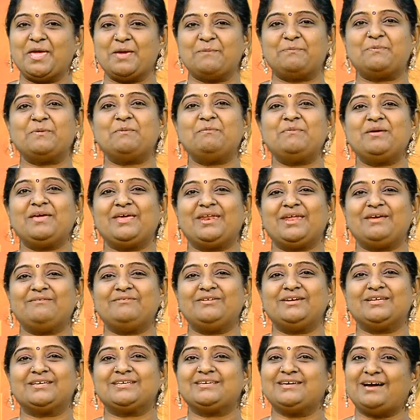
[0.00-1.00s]
எப்பவுமே
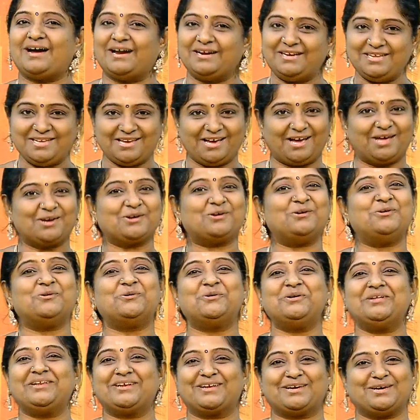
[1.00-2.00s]
இறைவனுக்கு
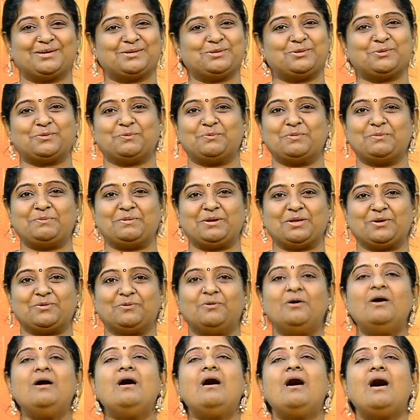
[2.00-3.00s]
அடியார்களோடு இருக்கிறது ரொம்ப
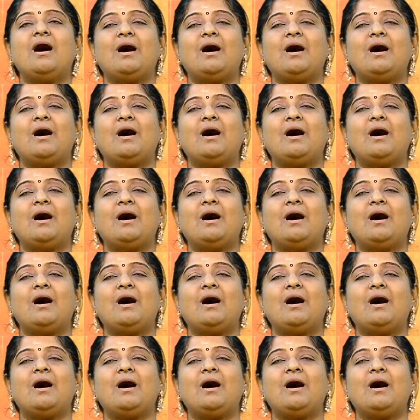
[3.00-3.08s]
பிடிக்கும்